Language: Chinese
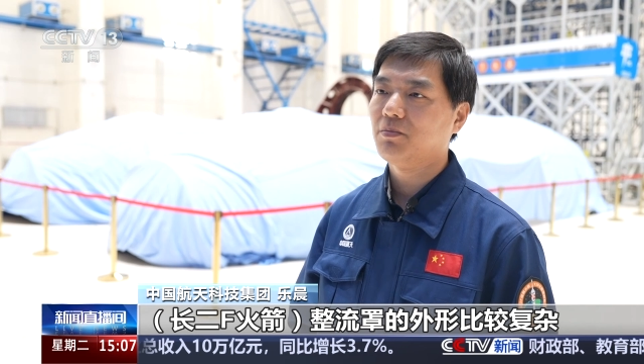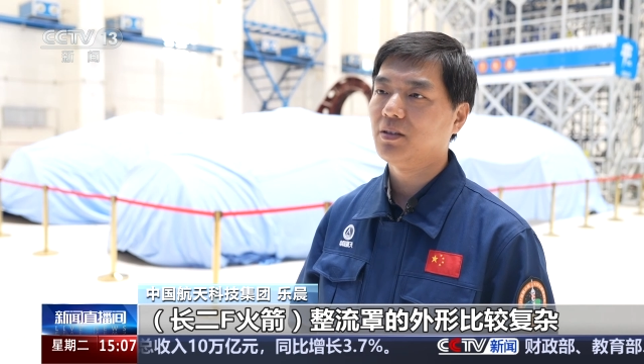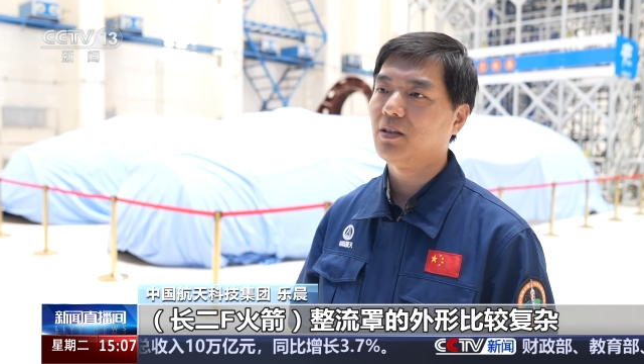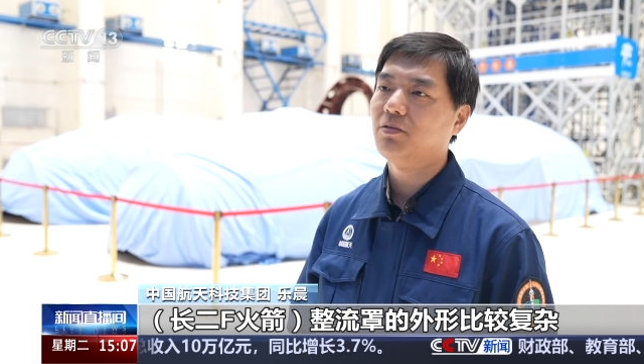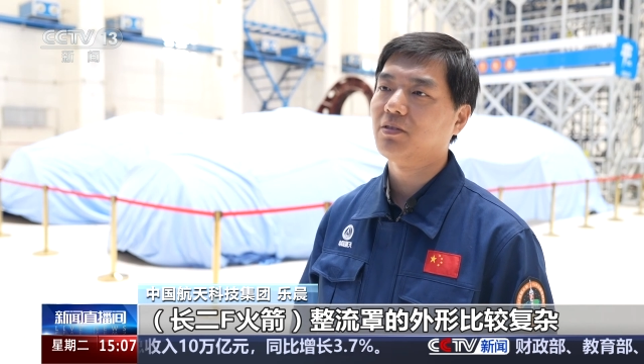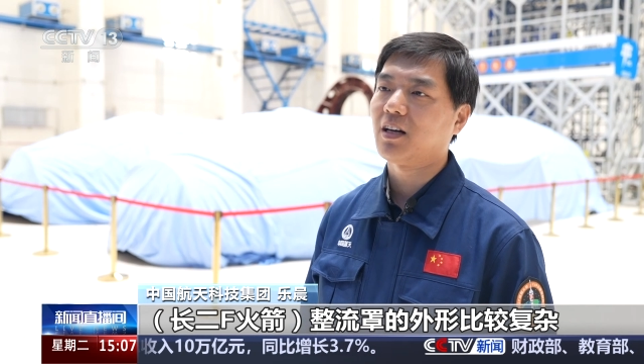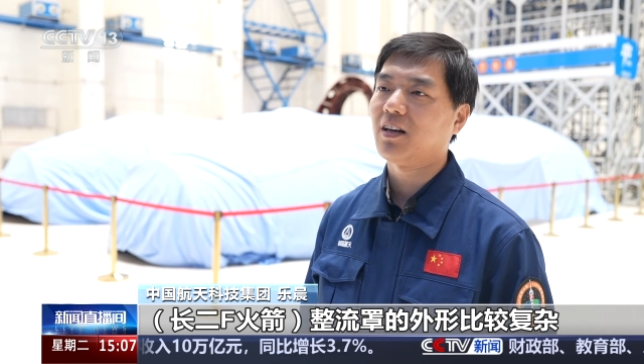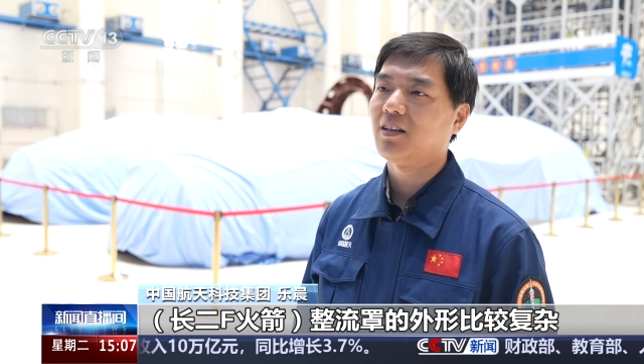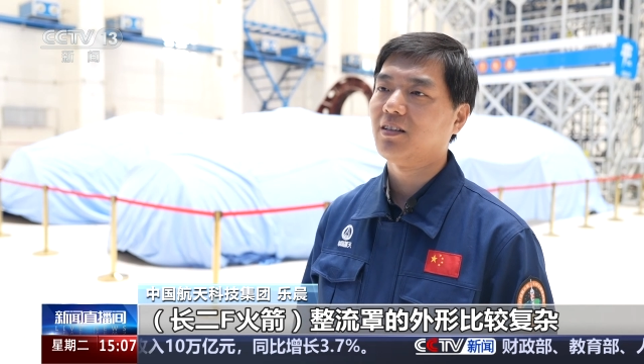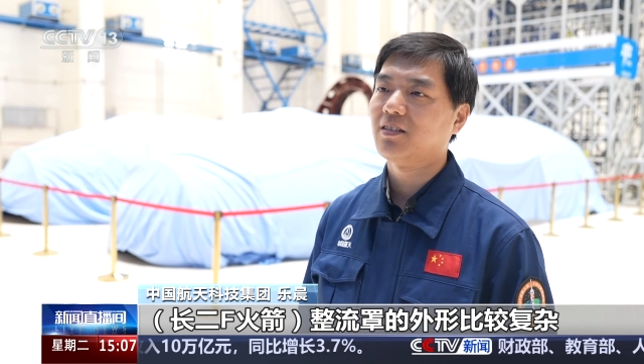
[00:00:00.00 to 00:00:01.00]
比较复
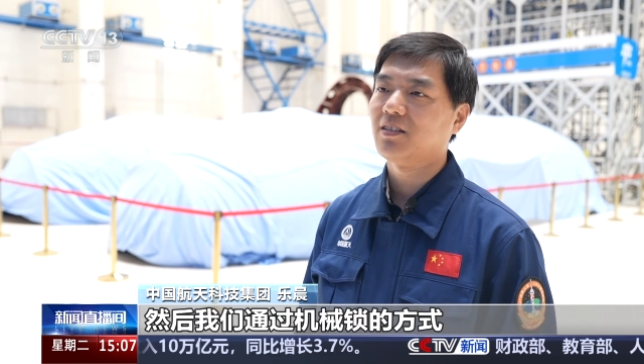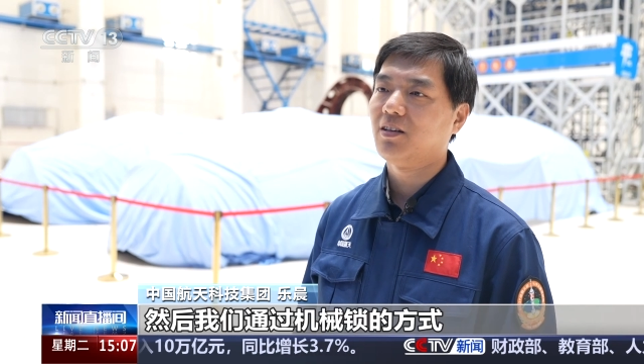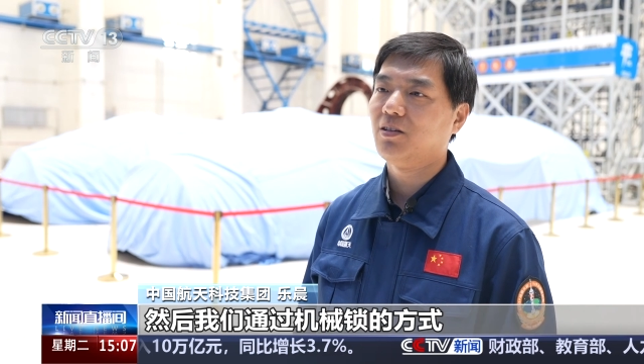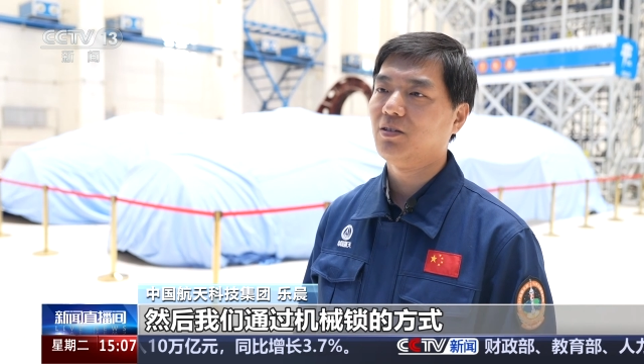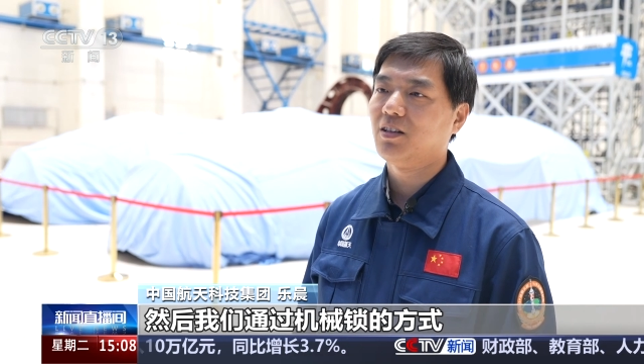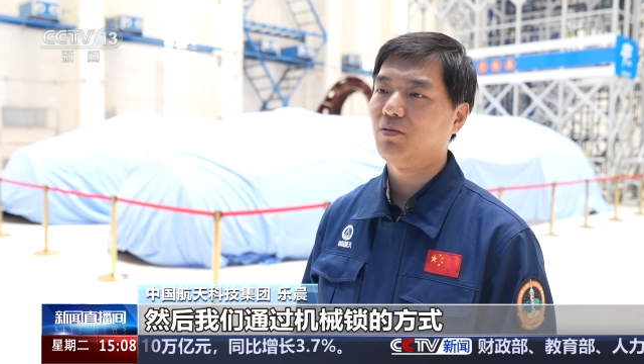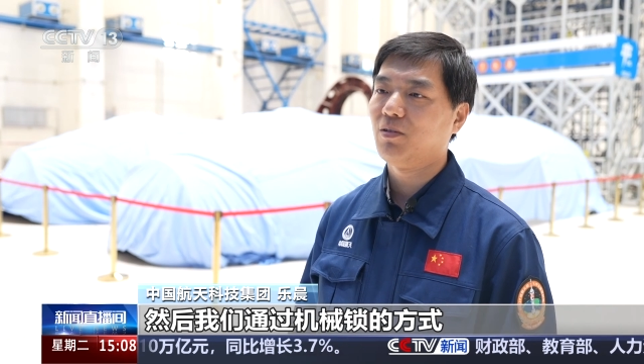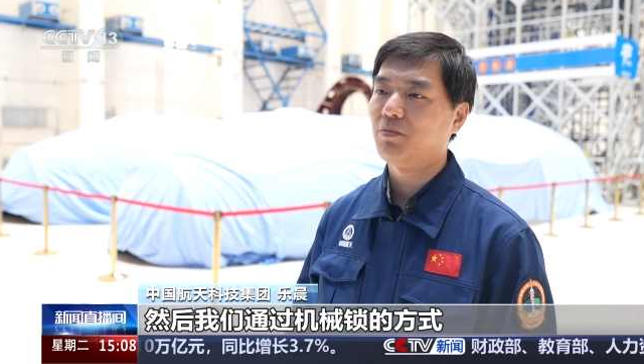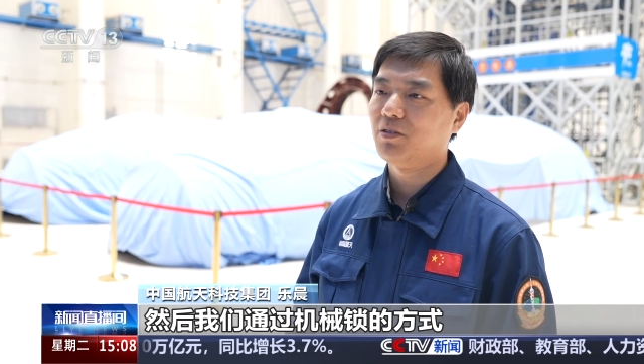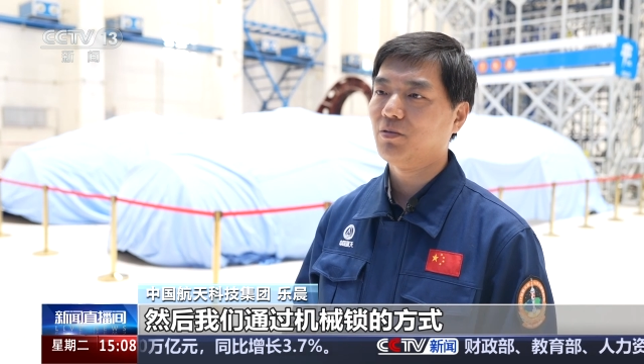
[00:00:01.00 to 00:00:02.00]
杂，然后呢，
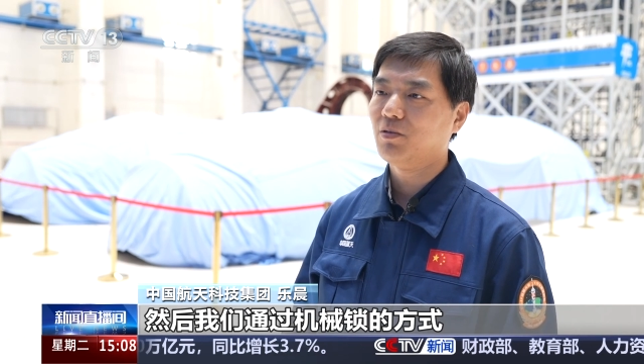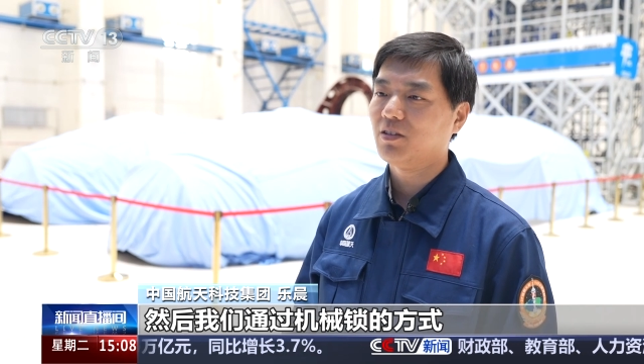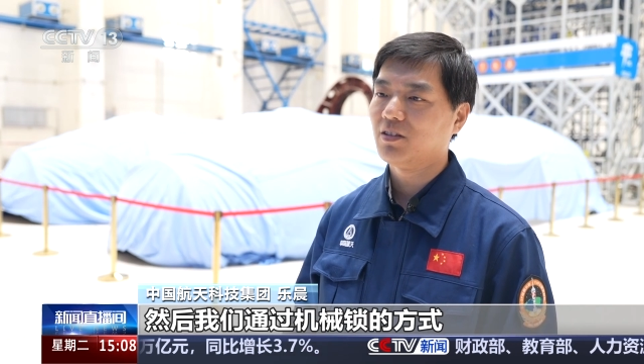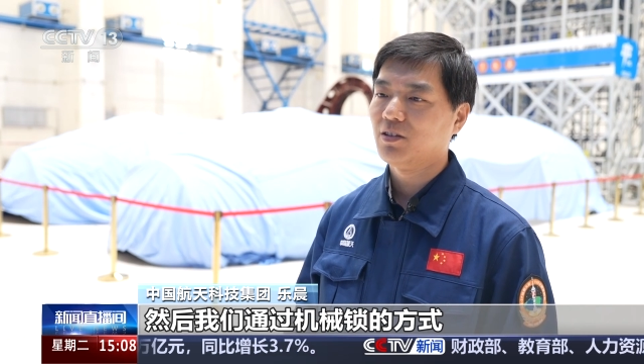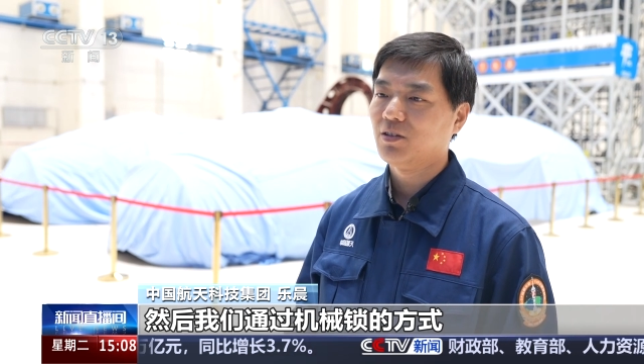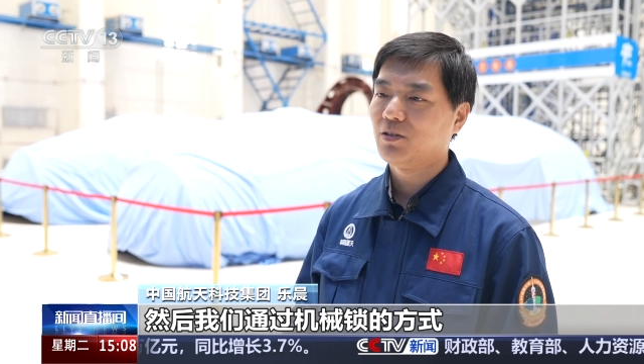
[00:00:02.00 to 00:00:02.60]
我们通过